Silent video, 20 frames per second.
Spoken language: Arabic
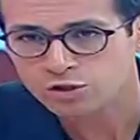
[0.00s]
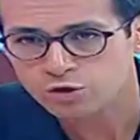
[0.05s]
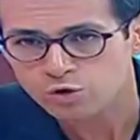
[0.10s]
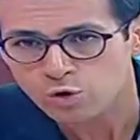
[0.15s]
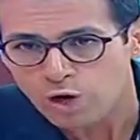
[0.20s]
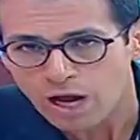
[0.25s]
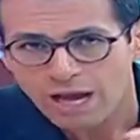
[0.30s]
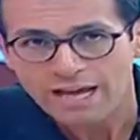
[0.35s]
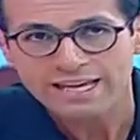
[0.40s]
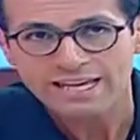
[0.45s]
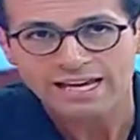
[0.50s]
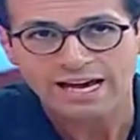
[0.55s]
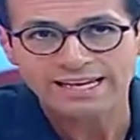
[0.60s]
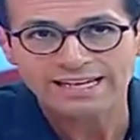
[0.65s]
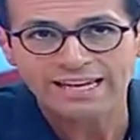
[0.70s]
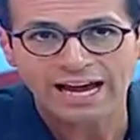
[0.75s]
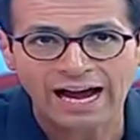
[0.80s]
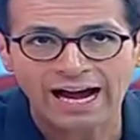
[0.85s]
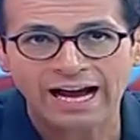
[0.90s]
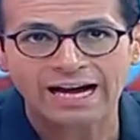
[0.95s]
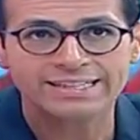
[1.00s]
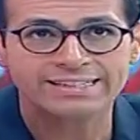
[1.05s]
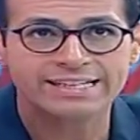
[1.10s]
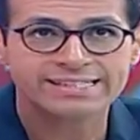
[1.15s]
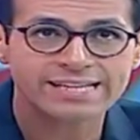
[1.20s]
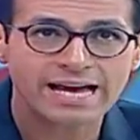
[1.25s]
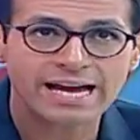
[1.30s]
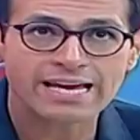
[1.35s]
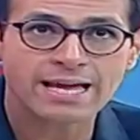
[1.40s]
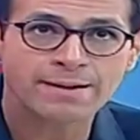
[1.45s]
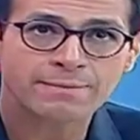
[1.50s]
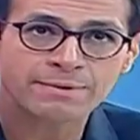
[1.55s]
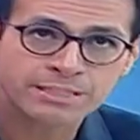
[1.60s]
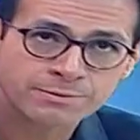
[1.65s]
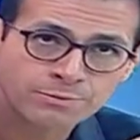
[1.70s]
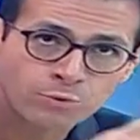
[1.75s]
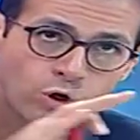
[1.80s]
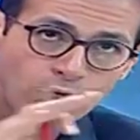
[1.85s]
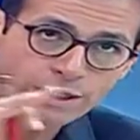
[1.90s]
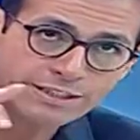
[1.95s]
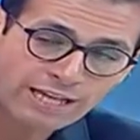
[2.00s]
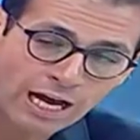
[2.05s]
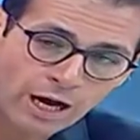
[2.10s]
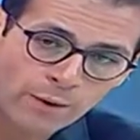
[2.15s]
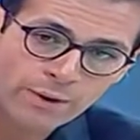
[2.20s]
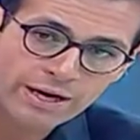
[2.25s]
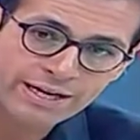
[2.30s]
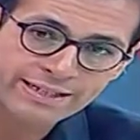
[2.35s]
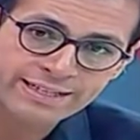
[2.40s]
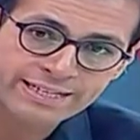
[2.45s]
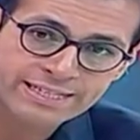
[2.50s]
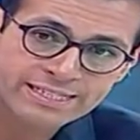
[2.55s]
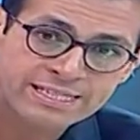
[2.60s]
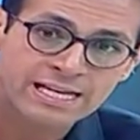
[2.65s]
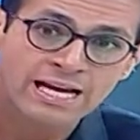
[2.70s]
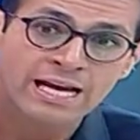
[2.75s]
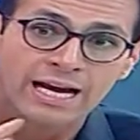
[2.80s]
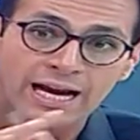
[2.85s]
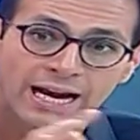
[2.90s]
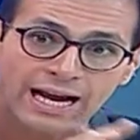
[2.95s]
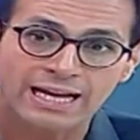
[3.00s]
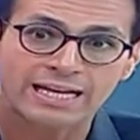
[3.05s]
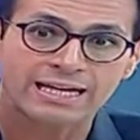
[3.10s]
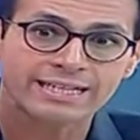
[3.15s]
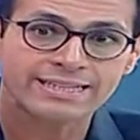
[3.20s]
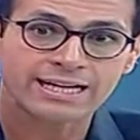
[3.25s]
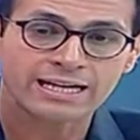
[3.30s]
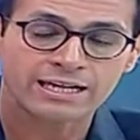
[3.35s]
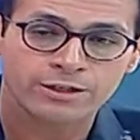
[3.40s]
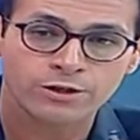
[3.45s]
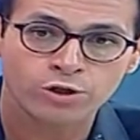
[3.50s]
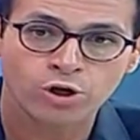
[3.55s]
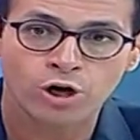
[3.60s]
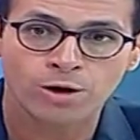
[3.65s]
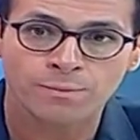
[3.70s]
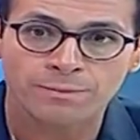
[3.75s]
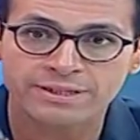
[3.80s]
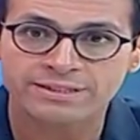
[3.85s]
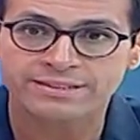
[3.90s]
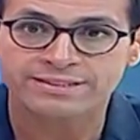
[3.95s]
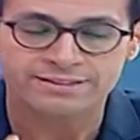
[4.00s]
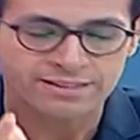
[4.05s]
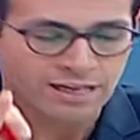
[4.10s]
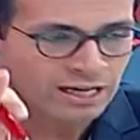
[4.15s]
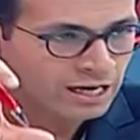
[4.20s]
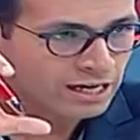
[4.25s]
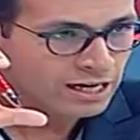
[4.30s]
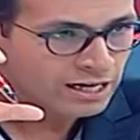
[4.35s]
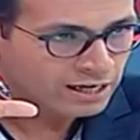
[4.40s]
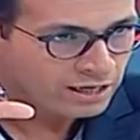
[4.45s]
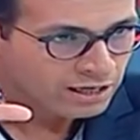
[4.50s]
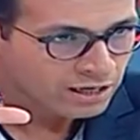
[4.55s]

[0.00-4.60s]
شو أي أي حادث أي مجموعة حوادث خلتك اليوم أنت